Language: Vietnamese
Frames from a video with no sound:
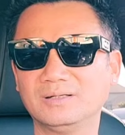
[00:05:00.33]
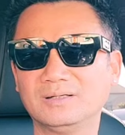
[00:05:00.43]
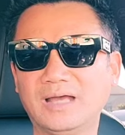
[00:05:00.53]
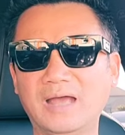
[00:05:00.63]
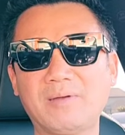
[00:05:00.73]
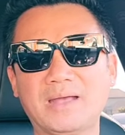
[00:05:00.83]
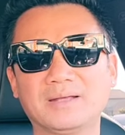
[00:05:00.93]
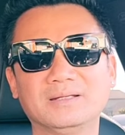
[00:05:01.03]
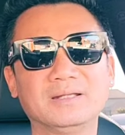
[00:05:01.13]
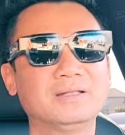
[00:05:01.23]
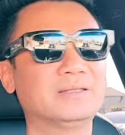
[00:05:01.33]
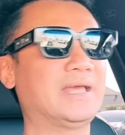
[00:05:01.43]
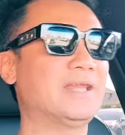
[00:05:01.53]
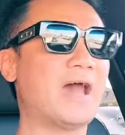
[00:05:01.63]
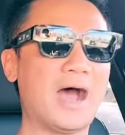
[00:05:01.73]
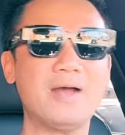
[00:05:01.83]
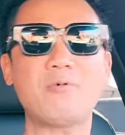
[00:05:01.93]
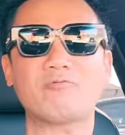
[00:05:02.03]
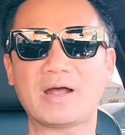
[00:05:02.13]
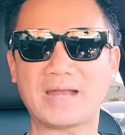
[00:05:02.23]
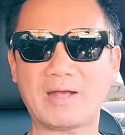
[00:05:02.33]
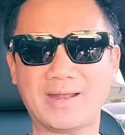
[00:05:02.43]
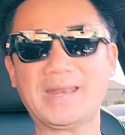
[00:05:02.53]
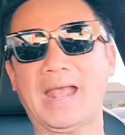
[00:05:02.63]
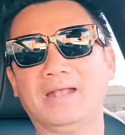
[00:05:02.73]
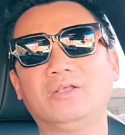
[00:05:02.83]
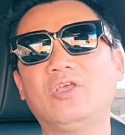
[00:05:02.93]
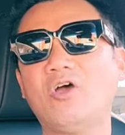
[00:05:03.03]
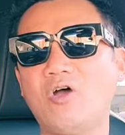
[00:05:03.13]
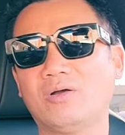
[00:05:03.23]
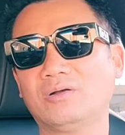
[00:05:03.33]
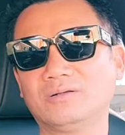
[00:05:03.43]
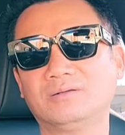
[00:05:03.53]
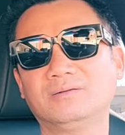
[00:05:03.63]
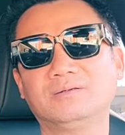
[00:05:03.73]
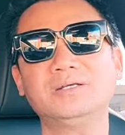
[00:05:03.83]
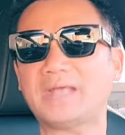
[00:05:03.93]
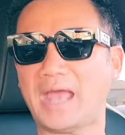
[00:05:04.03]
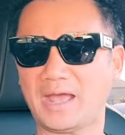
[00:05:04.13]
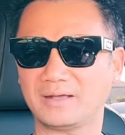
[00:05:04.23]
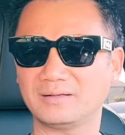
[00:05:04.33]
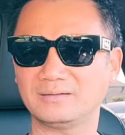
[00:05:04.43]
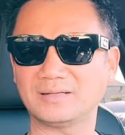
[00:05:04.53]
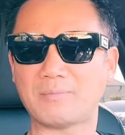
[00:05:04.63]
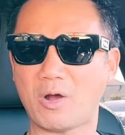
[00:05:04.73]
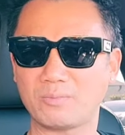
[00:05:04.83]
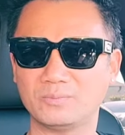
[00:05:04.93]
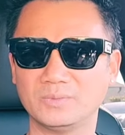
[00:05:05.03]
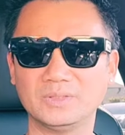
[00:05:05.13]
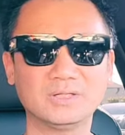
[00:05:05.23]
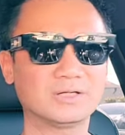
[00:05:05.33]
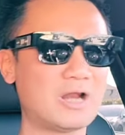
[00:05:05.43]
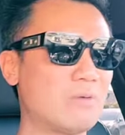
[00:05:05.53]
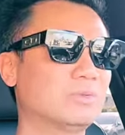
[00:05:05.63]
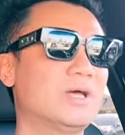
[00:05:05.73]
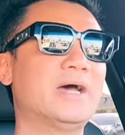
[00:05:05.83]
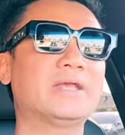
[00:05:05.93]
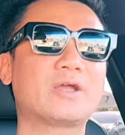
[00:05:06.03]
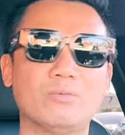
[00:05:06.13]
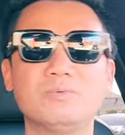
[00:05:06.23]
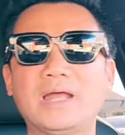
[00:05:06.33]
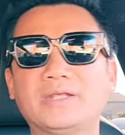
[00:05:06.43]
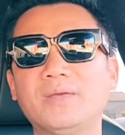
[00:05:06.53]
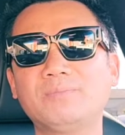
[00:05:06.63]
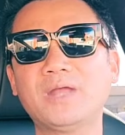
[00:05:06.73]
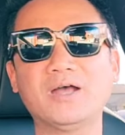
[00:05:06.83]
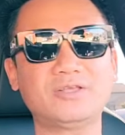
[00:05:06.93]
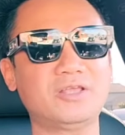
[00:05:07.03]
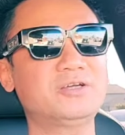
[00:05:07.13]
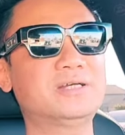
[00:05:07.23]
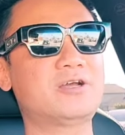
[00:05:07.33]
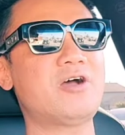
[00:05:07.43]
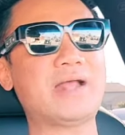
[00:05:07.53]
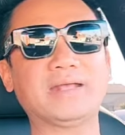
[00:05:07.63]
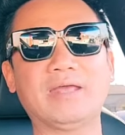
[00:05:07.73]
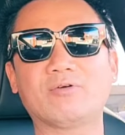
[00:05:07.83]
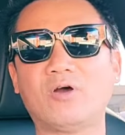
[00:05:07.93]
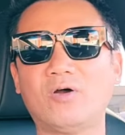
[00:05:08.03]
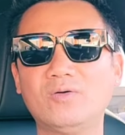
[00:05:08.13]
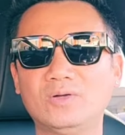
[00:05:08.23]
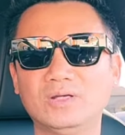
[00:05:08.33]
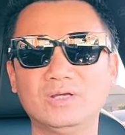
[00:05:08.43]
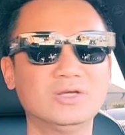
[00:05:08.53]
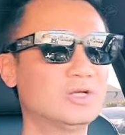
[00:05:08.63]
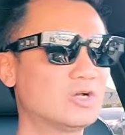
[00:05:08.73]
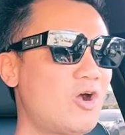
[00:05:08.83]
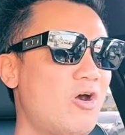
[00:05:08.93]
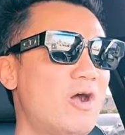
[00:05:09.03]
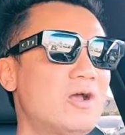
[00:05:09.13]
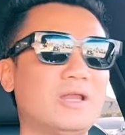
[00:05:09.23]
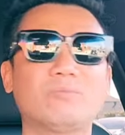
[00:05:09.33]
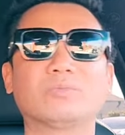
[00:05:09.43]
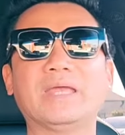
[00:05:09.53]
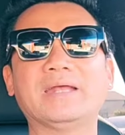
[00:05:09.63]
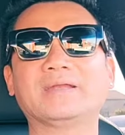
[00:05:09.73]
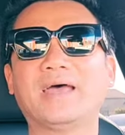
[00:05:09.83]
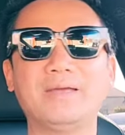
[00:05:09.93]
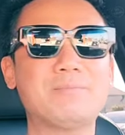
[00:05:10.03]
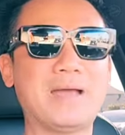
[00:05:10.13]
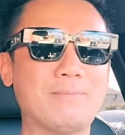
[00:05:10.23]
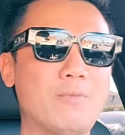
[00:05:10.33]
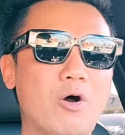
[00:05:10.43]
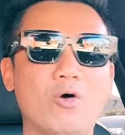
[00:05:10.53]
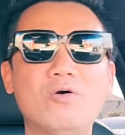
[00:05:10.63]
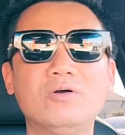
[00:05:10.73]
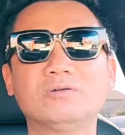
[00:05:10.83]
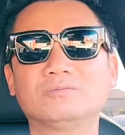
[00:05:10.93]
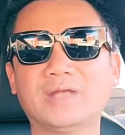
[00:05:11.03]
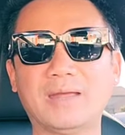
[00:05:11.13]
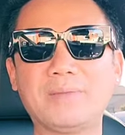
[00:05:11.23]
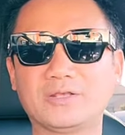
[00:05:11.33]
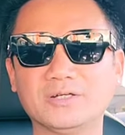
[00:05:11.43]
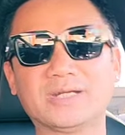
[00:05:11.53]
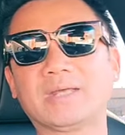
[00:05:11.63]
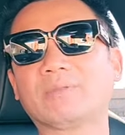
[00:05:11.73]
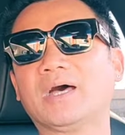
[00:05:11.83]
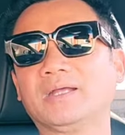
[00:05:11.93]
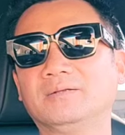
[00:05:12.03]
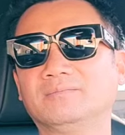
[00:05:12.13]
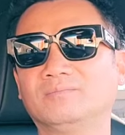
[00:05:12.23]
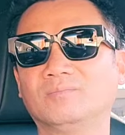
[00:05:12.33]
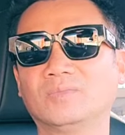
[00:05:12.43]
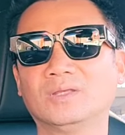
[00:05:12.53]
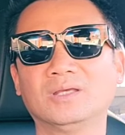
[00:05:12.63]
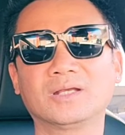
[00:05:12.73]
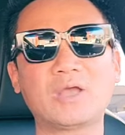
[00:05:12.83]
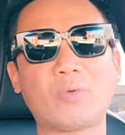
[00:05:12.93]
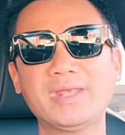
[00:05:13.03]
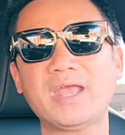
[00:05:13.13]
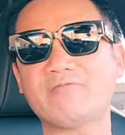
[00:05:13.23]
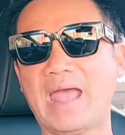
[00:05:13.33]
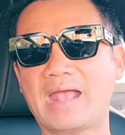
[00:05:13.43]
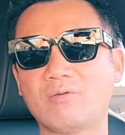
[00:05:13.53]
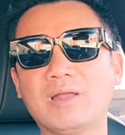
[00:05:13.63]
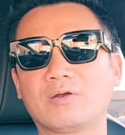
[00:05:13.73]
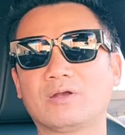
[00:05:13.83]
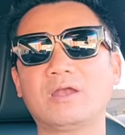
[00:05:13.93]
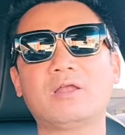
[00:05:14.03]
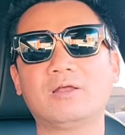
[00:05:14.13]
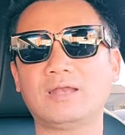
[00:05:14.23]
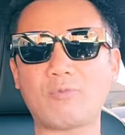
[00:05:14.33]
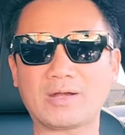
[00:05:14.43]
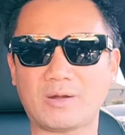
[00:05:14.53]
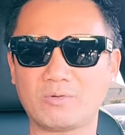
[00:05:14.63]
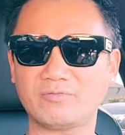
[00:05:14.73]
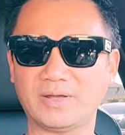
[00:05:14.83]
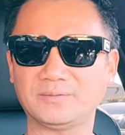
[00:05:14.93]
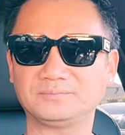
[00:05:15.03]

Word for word: phải không ạ thì đỡ một phần nào gánh nặng cho nước nhà là một đồng thời cũng là giúp đỡ cho những người khó khăn nghèo khổ có cái đồng tiền để mà mổ để mà chữa trị kịp thời cái quỹ giờ vàng cũng là rất là là quan trọng quý vị